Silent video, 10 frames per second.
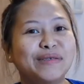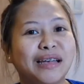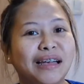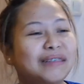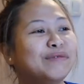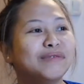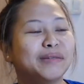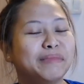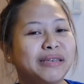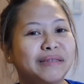ano sa doon
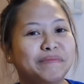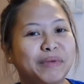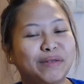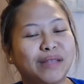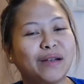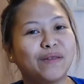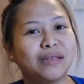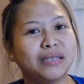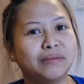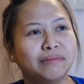sa may pinuntahan ko
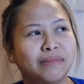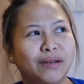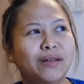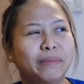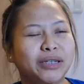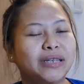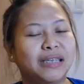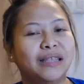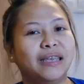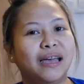kasi ano naman siya
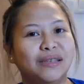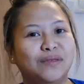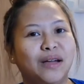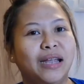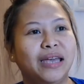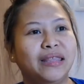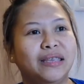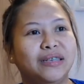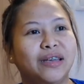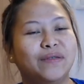city kaso nga lang
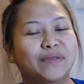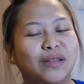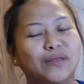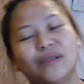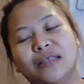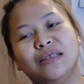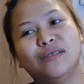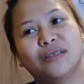hindi siya yung katulad dito